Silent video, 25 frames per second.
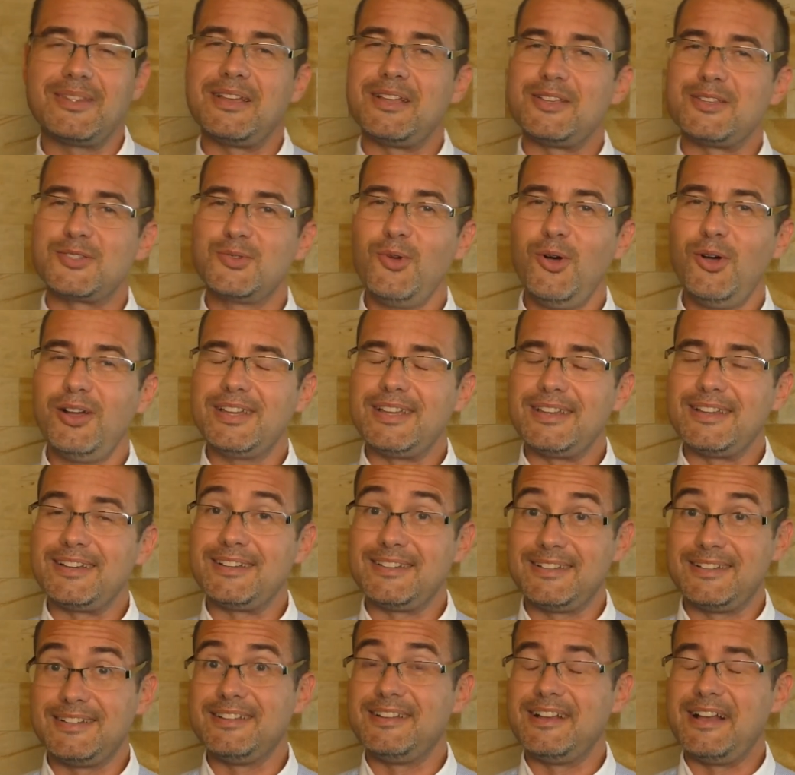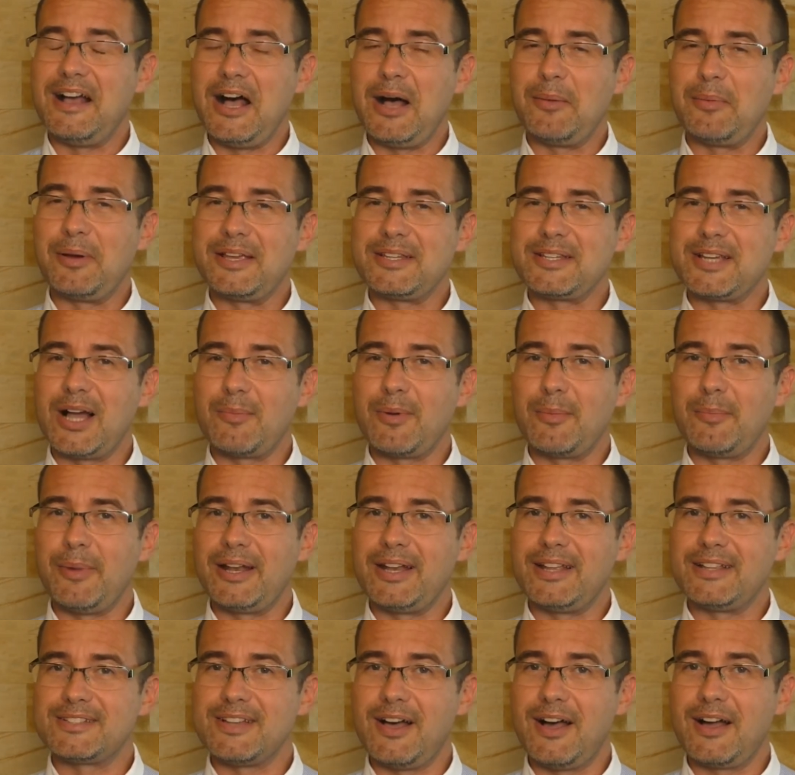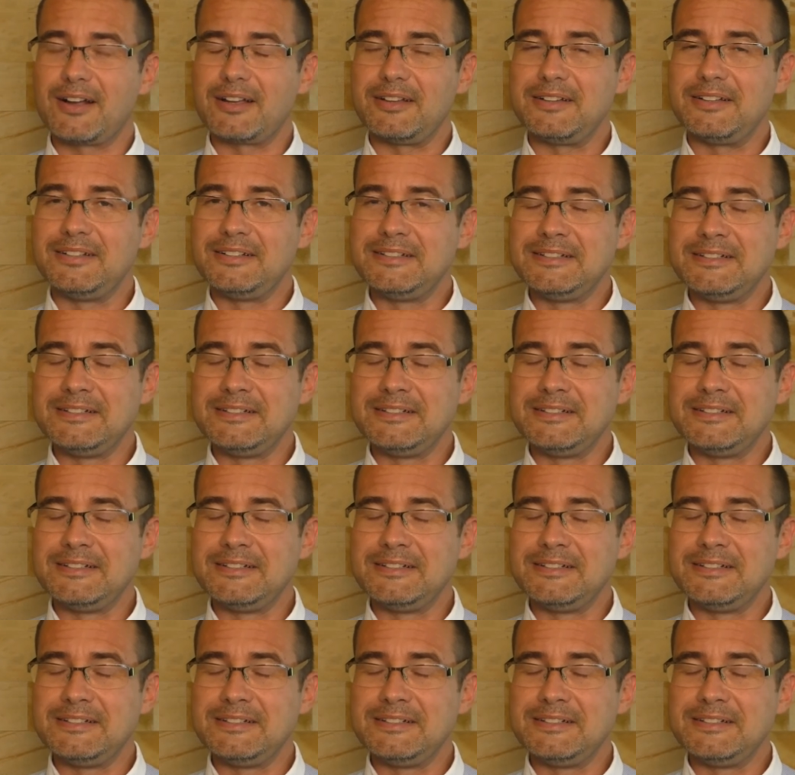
Sorry, aber ich habe meine Tage.